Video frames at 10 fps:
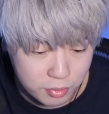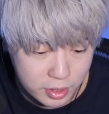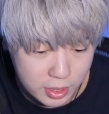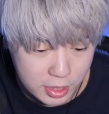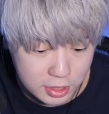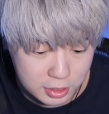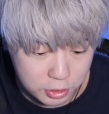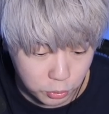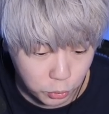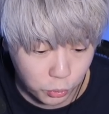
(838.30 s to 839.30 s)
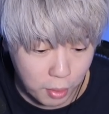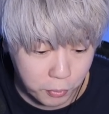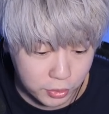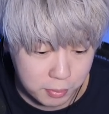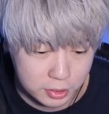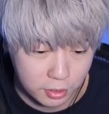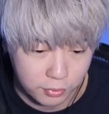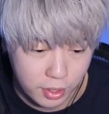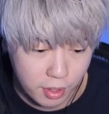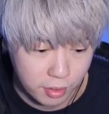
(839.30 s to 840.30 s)
フィリーズ外とか持ってますけ
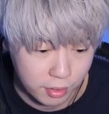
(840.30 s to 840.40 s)
どね。